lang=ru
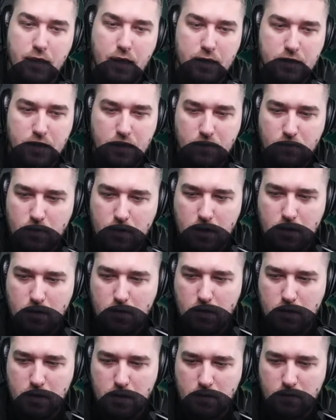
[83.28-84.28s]
одного
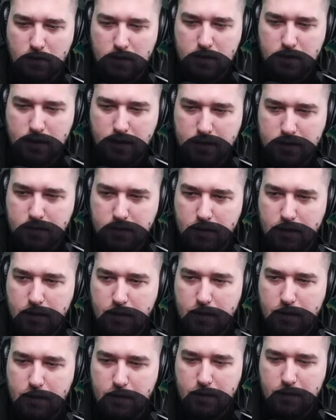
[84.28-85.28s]
героя не хватает.
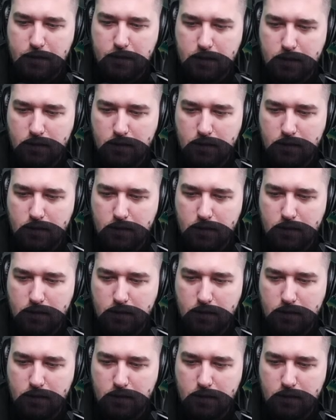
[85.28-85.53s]
И